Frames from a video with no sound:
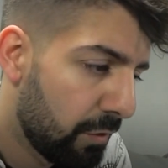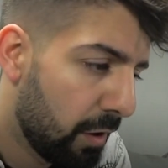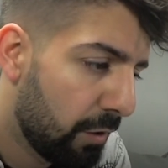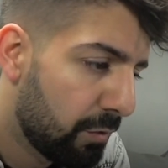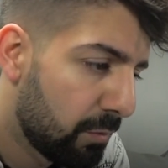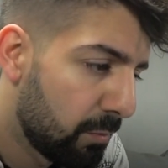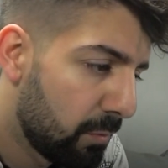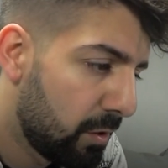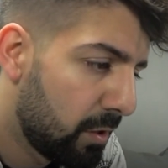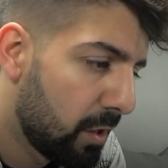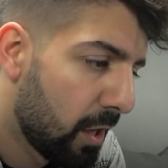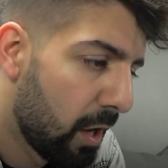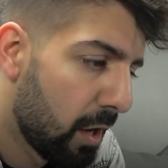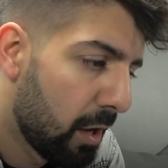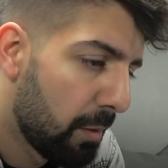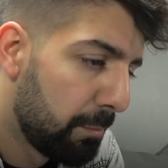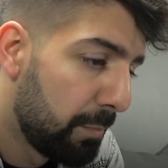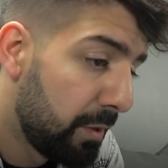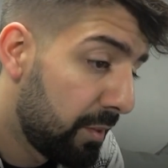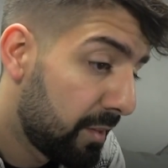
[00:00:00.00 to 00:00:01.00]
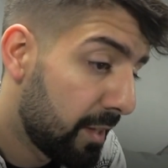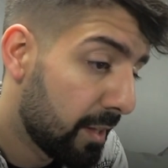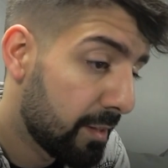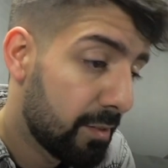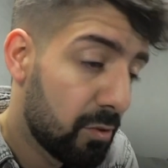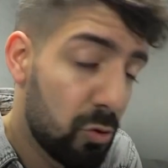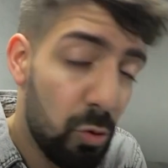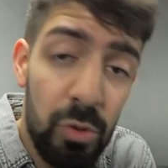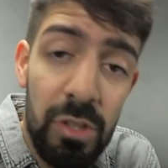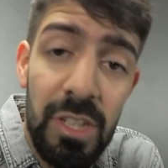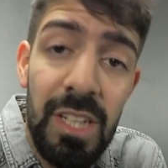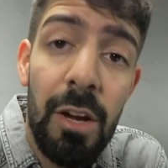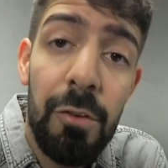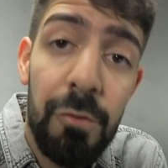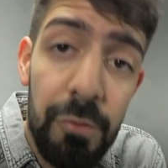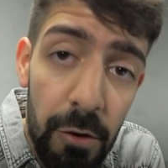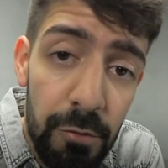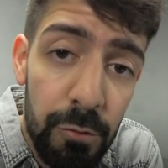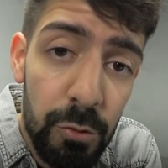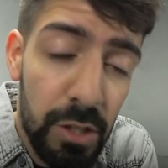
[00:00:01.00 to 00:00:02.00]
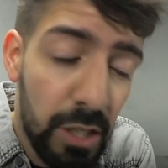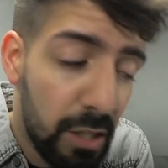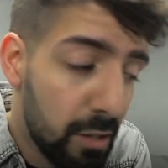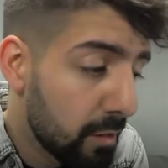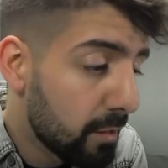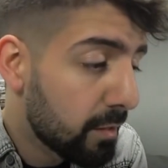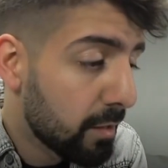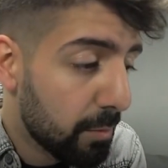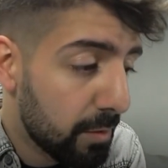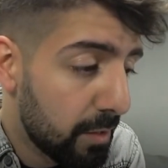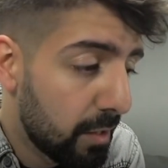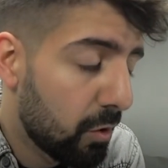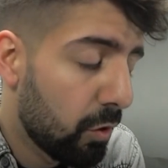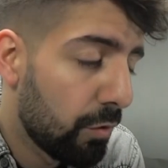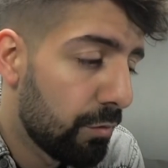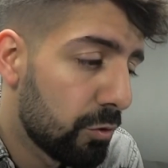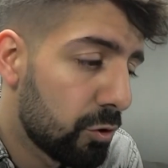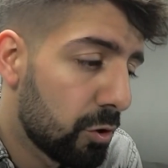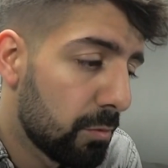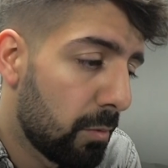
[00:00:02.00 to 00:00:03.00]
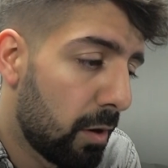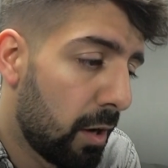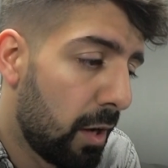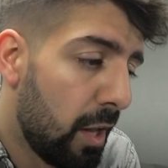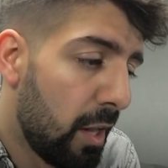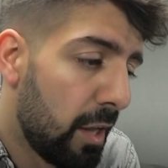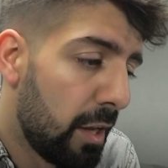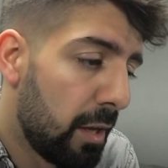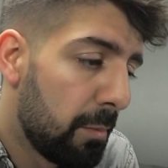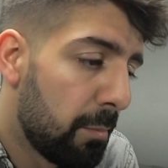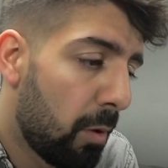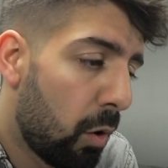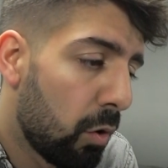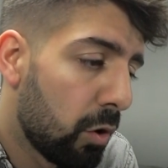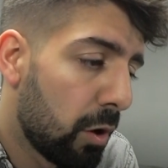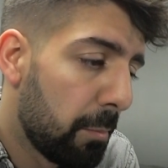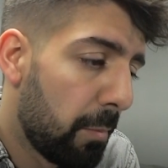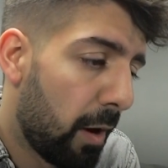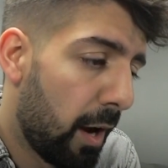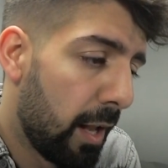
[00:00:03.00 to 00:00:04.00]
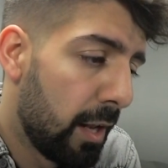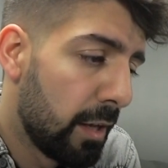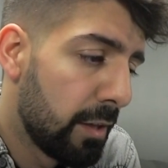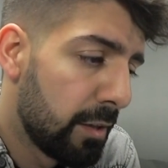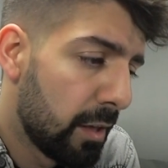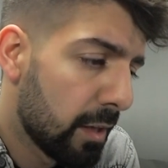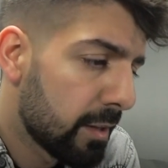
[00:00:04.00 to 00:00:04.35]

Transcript: wer für mich bis jetzt Turnierfavorit ist, aber den können wir schon mal im Auge behalten.